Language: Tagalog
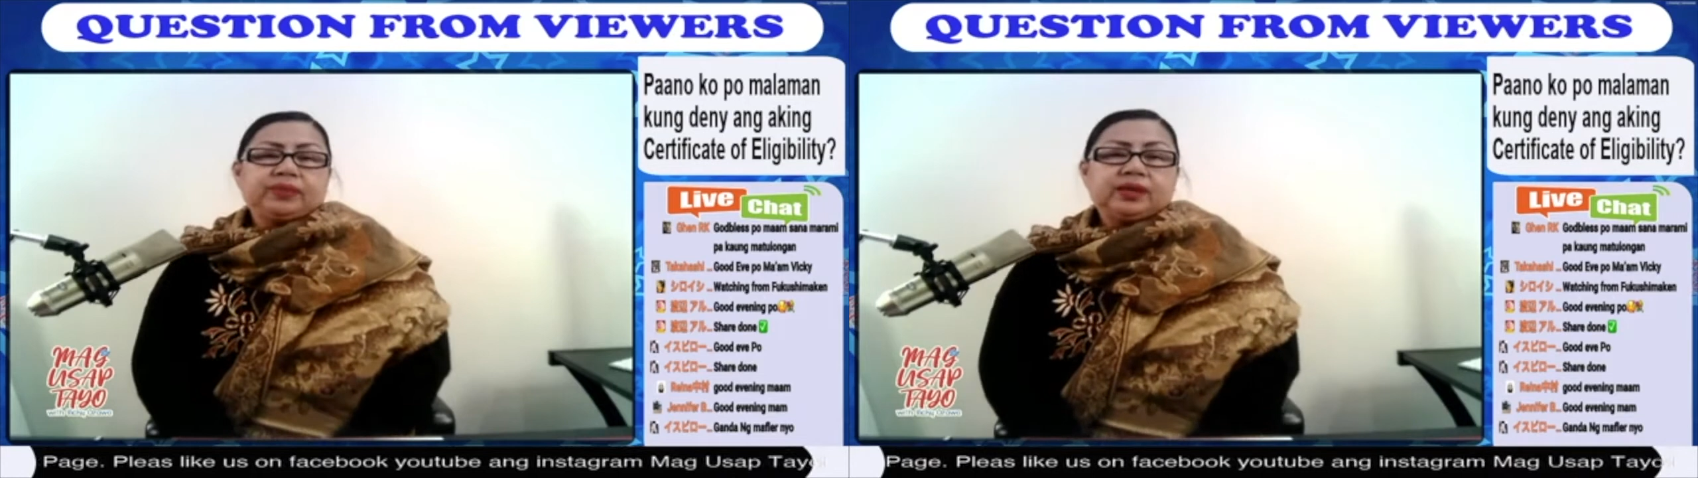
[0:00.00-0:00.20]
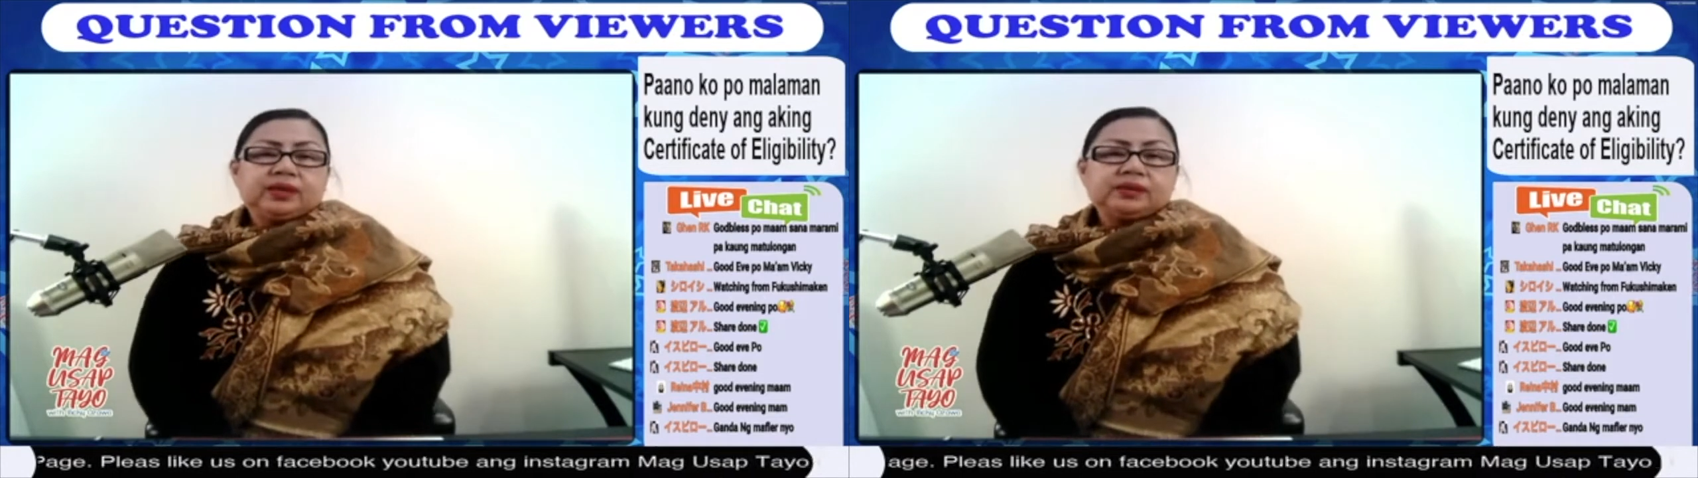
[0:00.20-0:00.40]

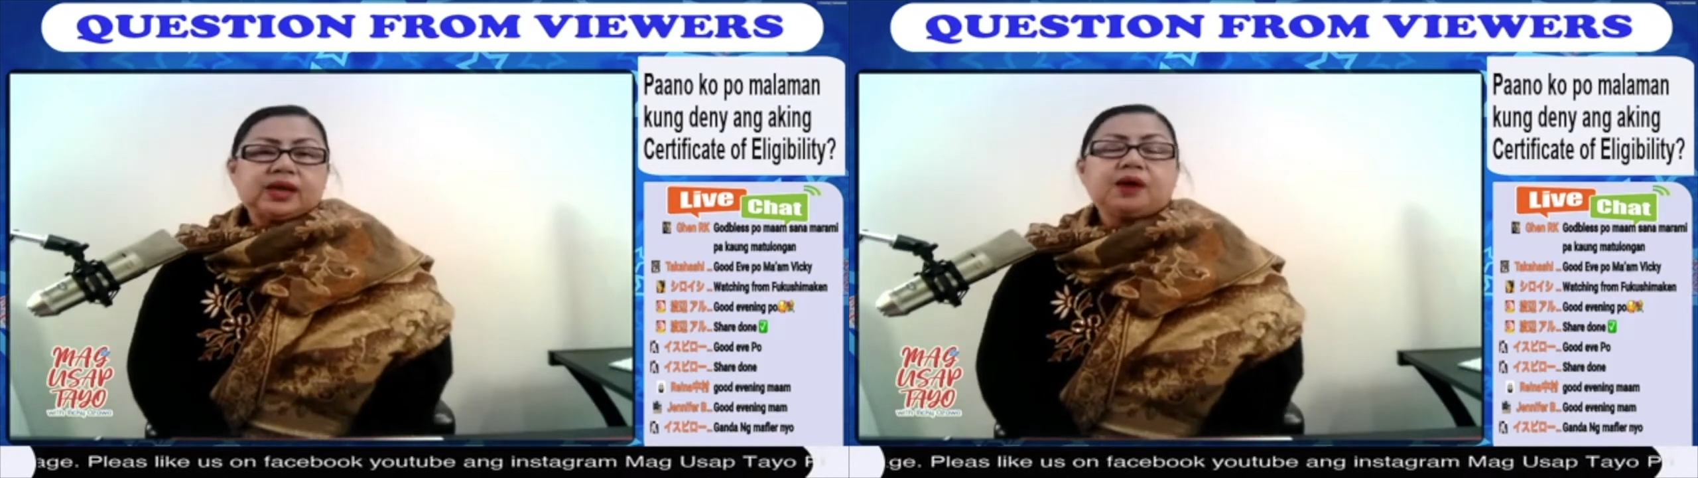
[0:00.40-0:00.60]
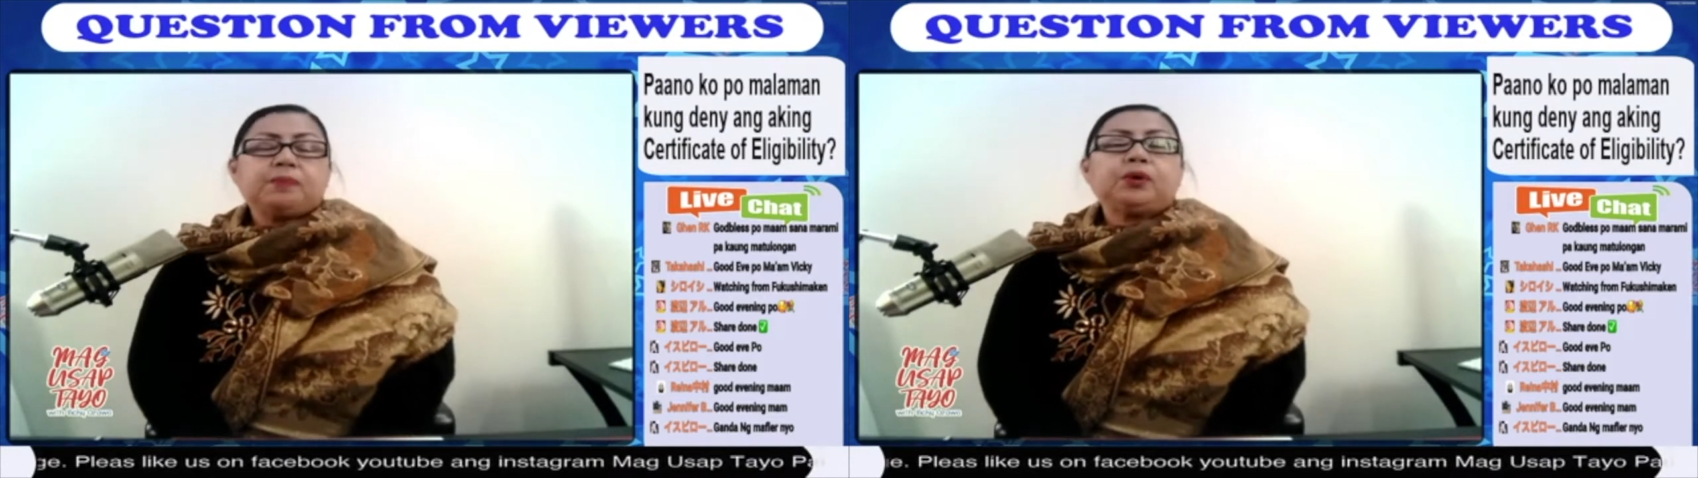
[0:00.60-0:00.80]
Sa
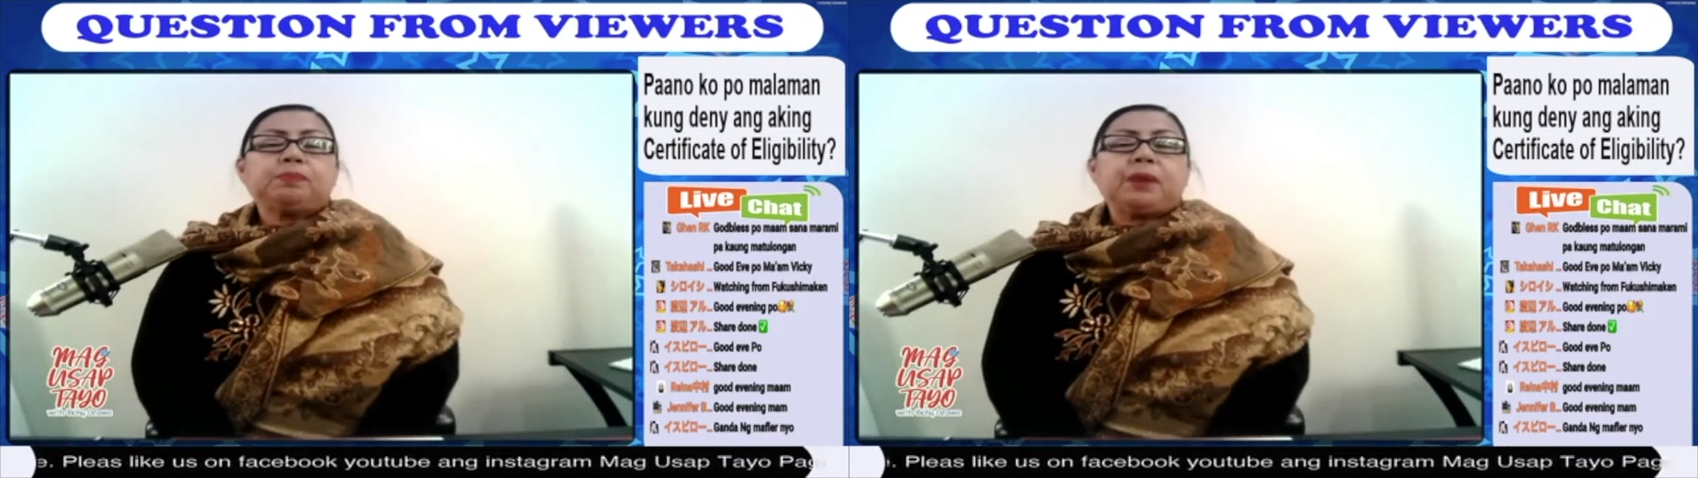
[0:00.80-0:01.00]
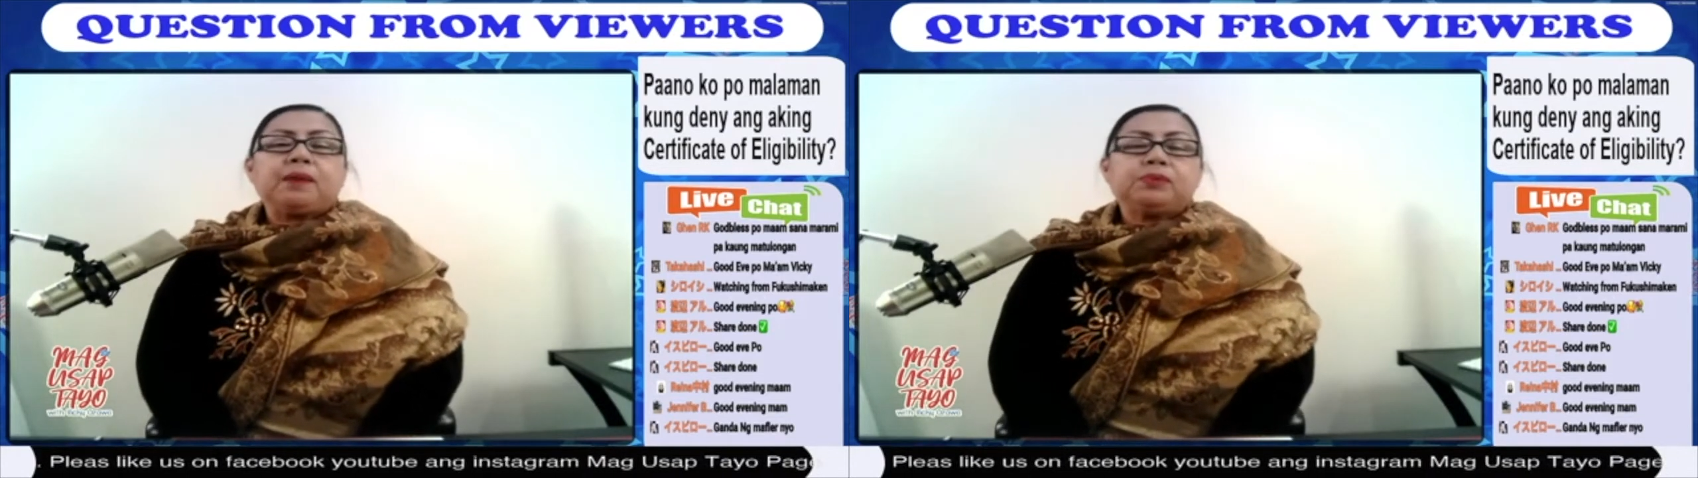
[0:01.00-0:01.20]
airport
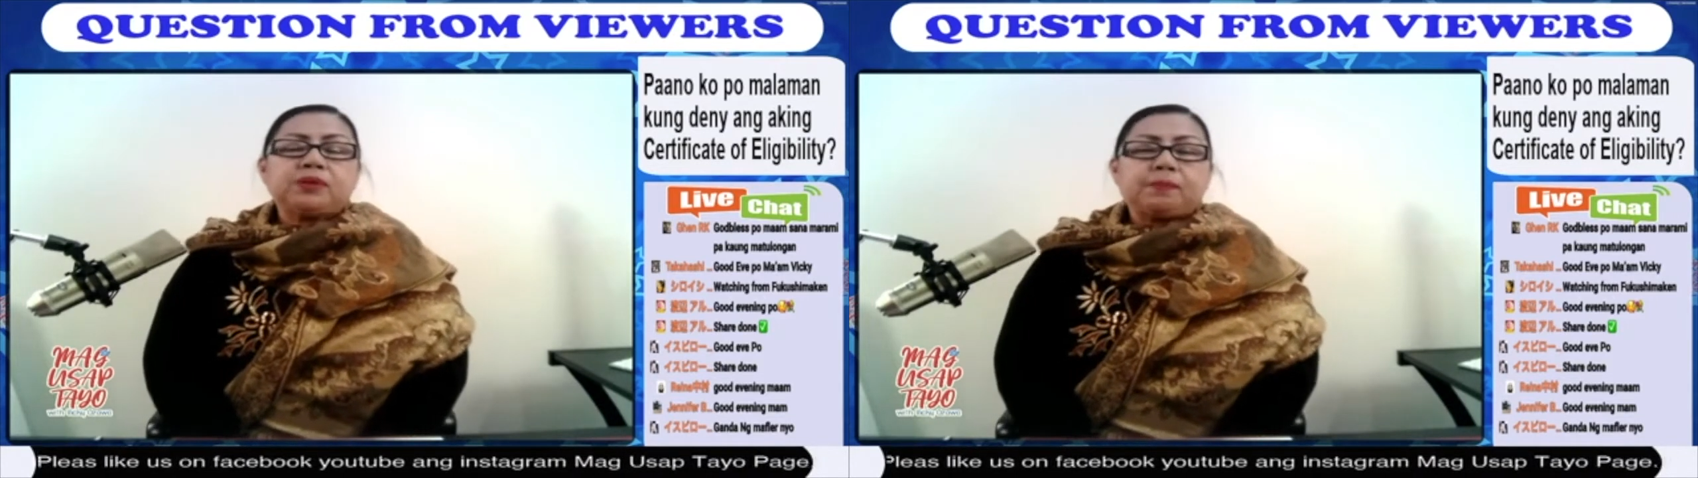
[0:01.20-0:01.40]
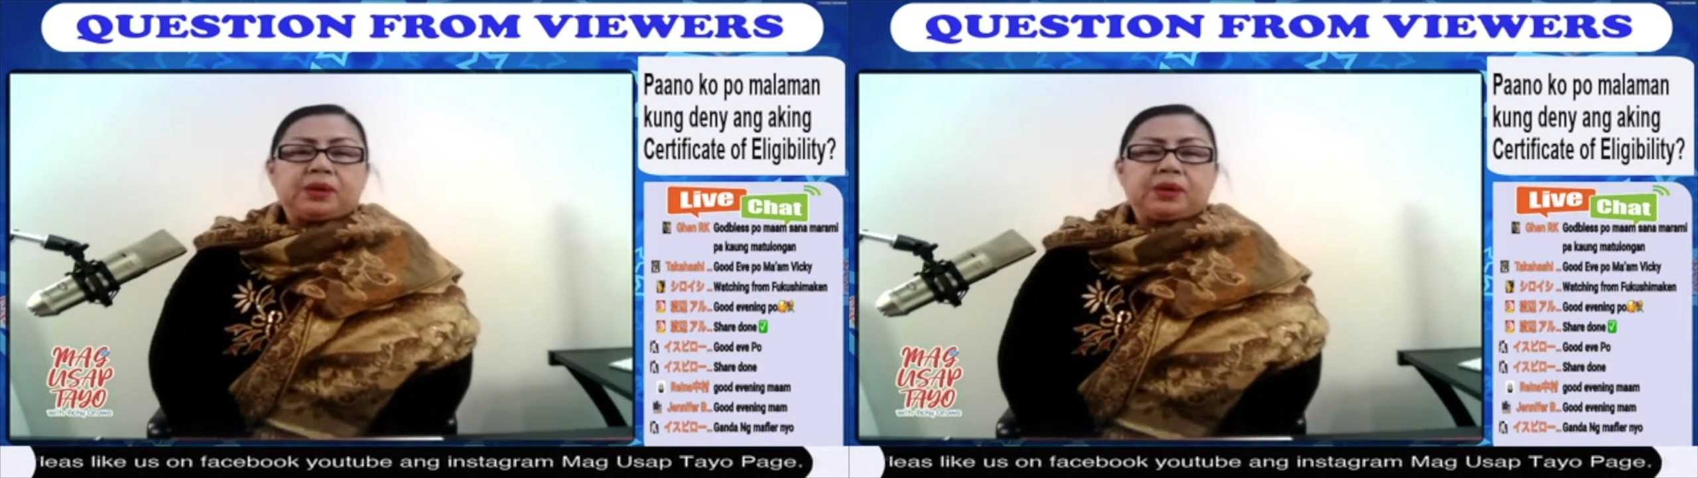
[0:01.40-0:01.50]
pa lang po sa